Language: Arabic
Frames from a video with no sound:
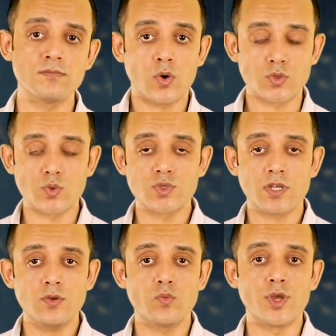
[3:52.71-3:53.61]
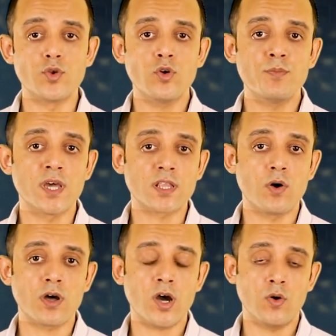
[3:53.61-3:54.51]
خصوصا وإنهم
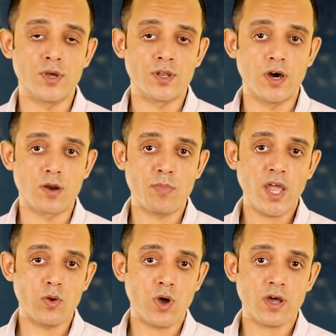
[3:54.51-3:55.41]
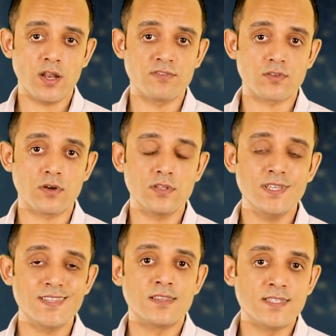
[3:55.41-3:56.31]
بيتوقعوا إن أرباح الواقع الافتراضي